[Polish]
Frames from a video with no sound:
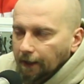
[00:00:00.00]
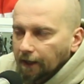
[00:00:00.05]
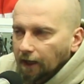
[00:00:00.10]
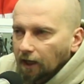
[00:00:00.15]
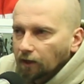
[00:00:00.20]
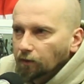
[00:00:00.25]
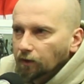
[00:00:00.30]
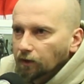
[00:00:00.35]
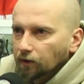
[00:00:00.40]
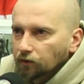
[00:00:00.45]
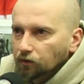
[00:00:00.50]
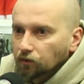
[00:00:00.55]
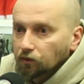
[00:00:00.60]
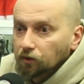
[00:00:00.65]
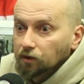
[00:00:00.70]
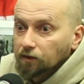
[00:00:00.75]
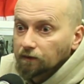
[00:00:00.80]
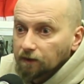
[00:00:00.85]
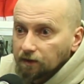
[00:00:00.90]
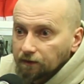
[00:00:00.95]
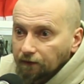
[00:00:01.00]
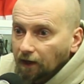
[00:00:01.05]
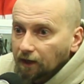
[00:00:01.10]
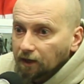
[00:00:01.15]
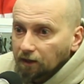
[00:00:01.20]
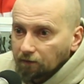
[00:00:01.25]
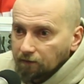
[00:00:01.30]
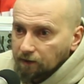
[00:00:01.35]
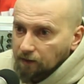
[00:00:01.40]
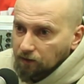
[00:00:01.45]
jakby rzuci
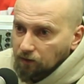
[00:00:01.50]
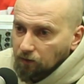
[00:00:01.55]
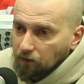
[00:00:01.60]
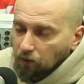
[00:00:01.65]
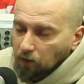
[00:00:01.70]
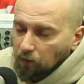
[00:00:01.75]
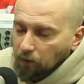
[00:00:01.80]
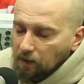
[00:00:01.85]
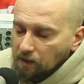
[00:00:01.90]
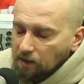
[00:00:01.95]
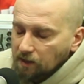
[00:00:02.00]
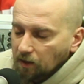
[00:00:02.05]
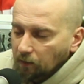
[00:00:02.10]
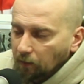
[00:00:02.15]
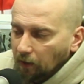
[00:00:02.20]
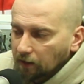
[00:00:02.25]
wyzwaniem wręcz Europejskiej